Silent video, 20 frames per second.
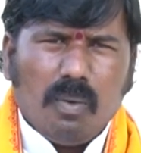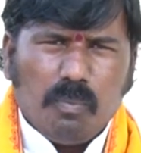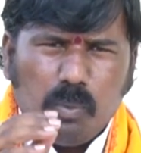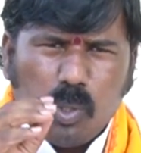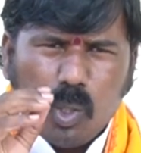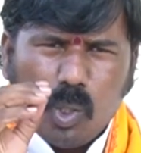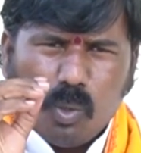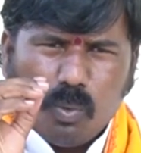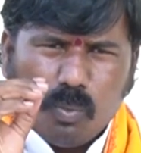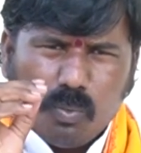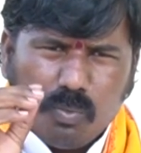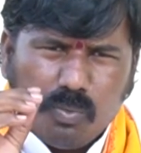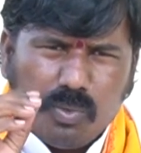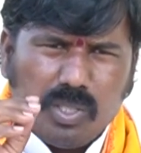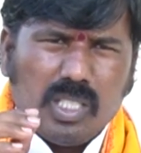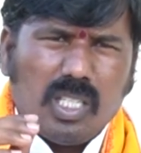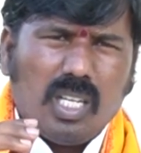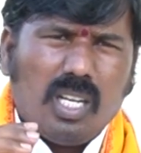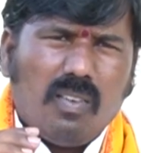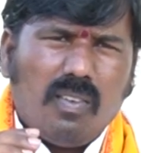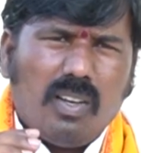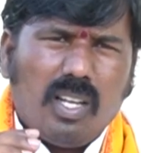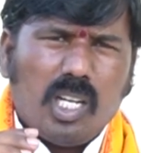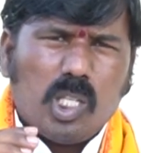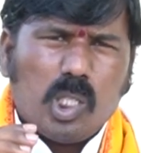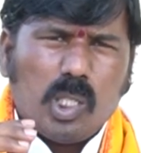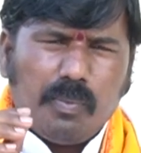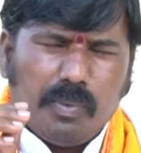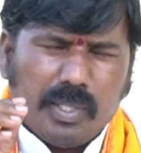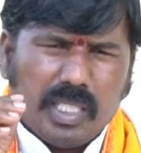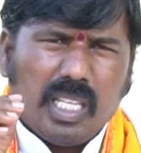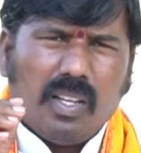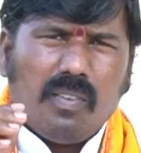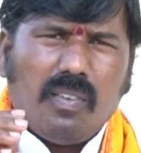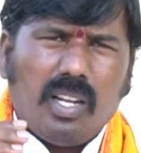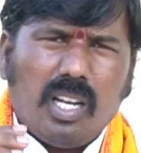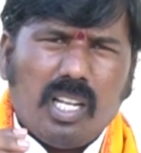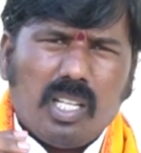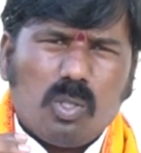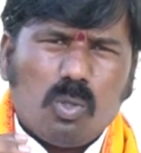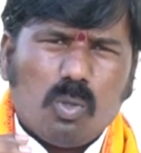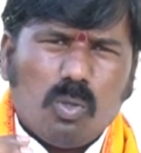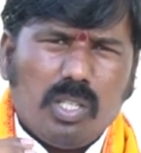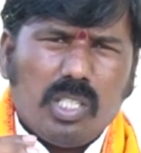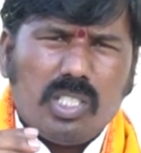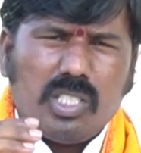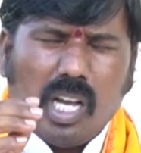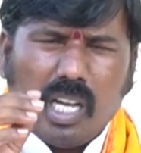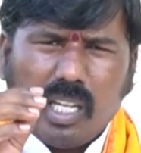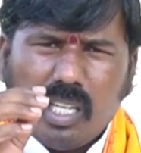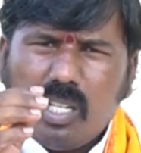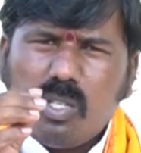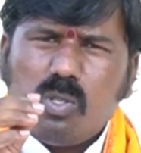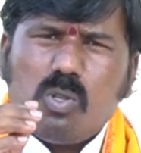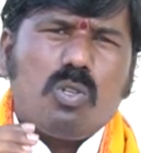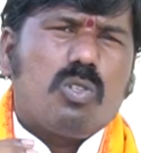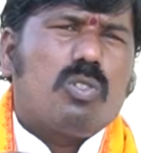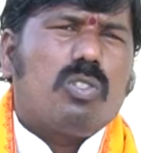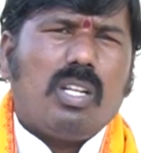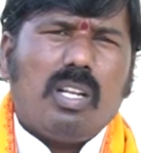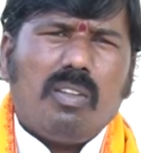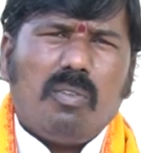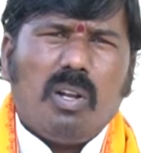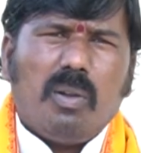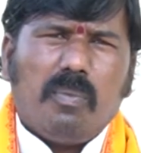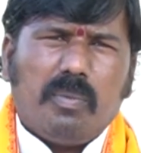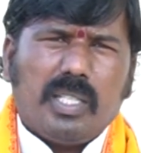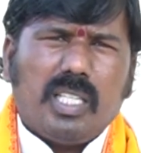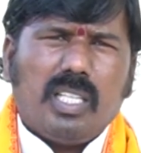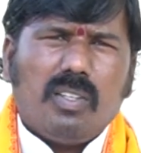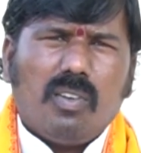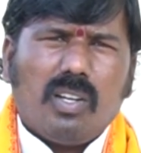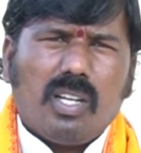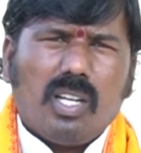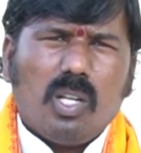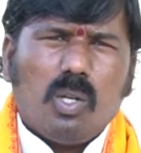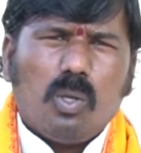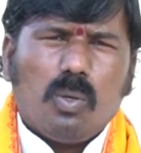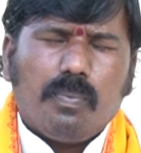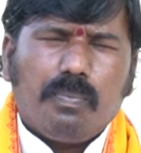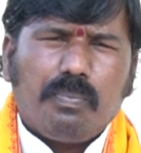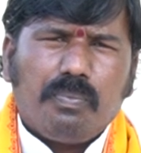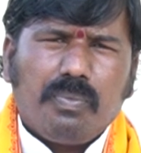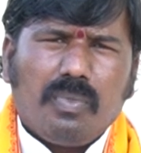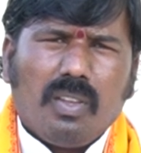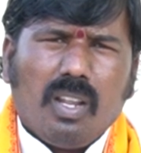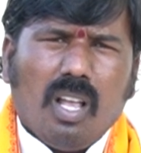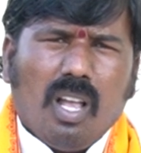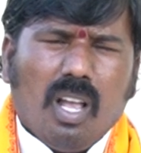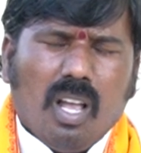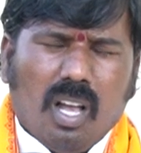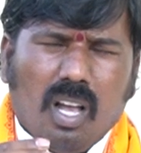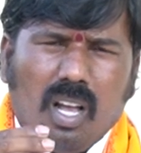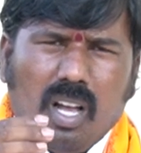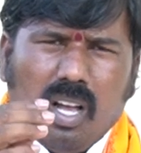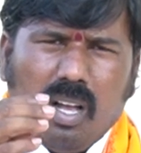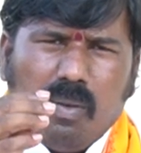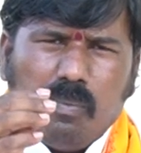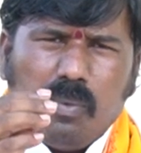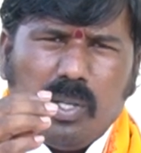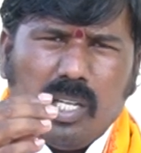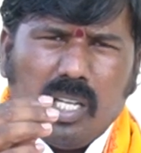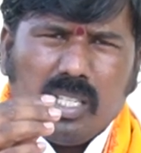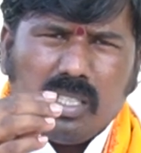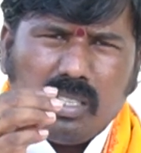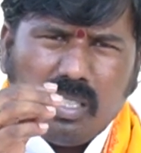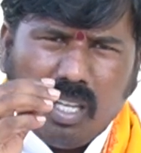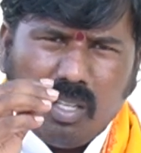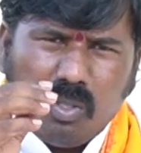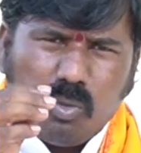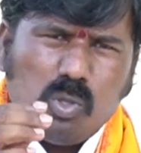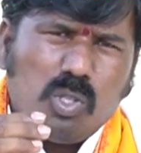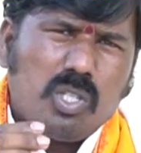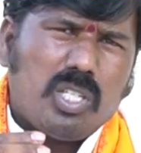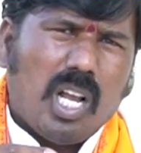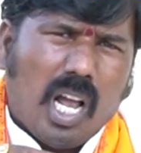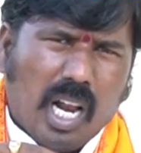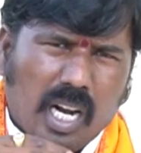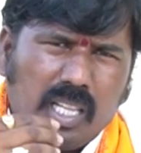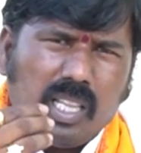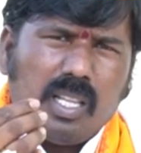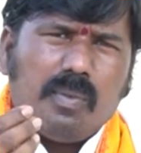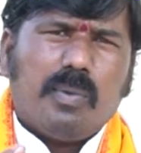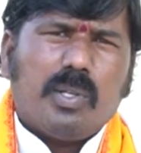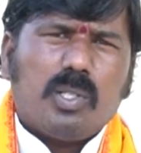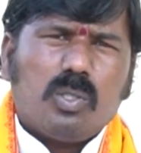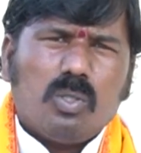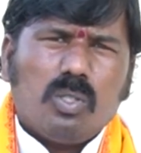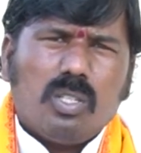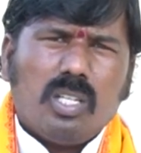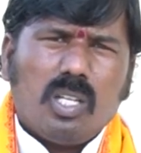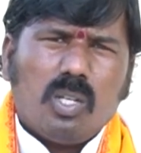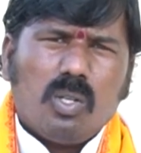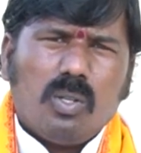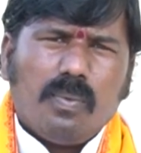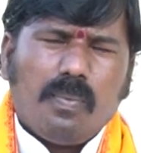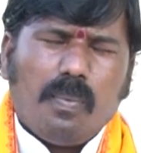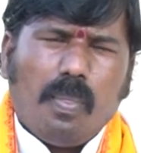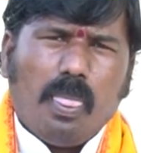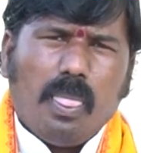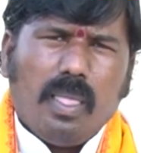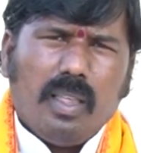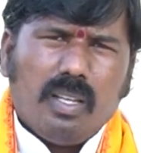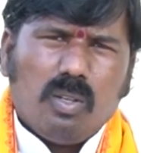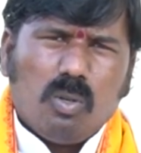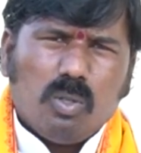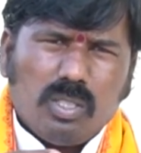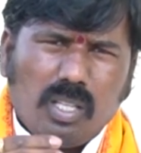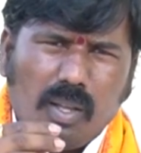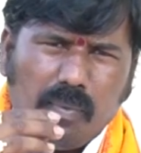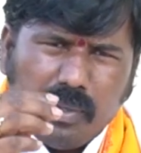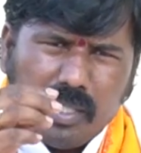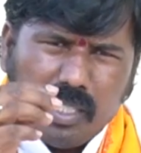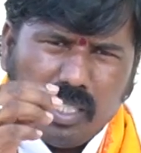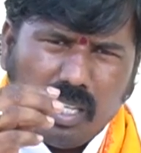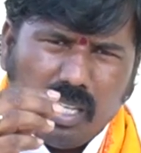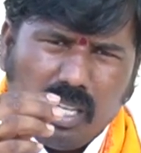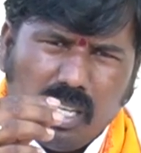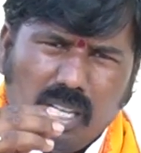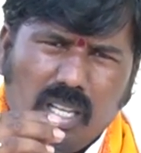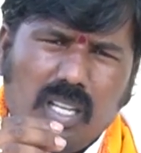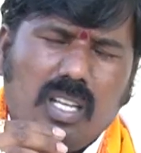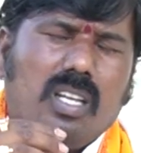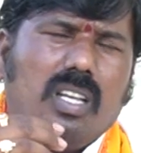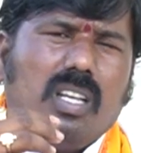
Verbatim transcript: మీరు చిన్నవాళ్ళతో పెద్దవాళ్ళతో ఈ ఛానల్ చూస్తున్న వాళ్ళ ప్రతి ఒక్కళ్ళు మీరు ఎంత చూసి ఆనందపడుతున్నారో కొంతమందికి